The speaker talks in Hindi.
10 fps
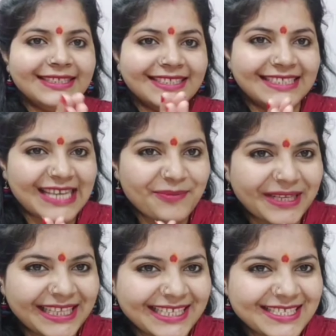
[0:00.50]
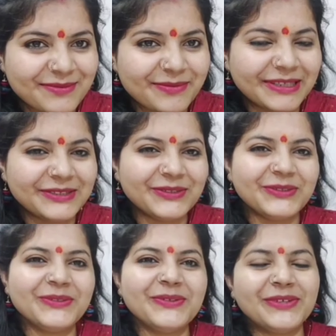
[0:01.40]
जय माता की सभी
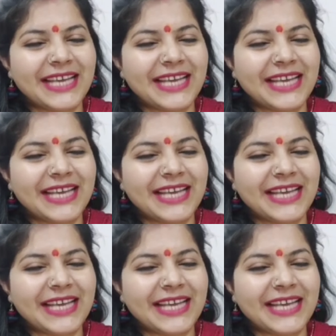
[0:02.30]
भक्तों को